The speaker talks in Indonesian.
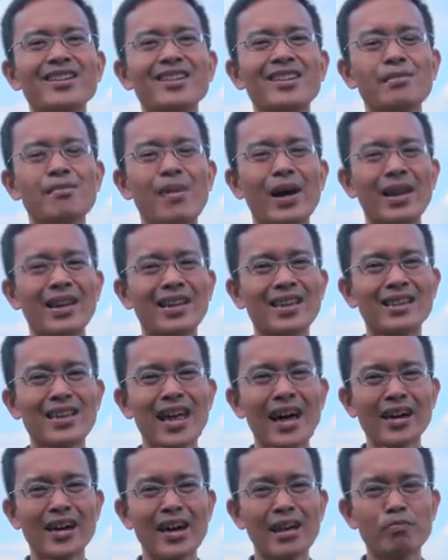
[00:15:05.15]
di mana
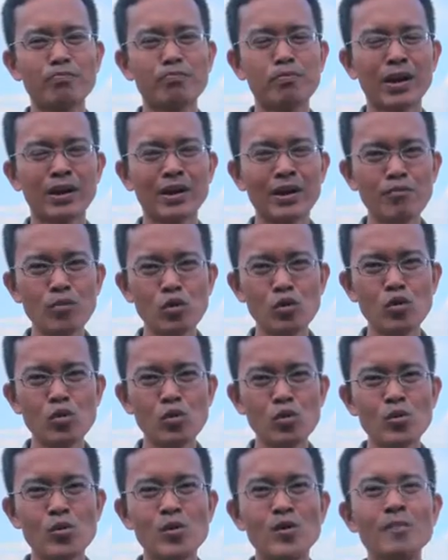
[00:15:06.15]
kita akan
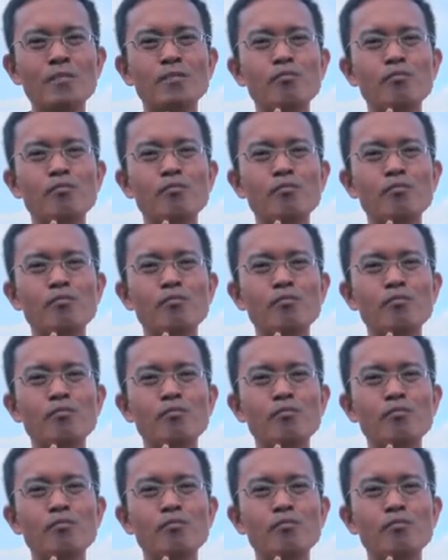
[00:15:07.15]
bertemu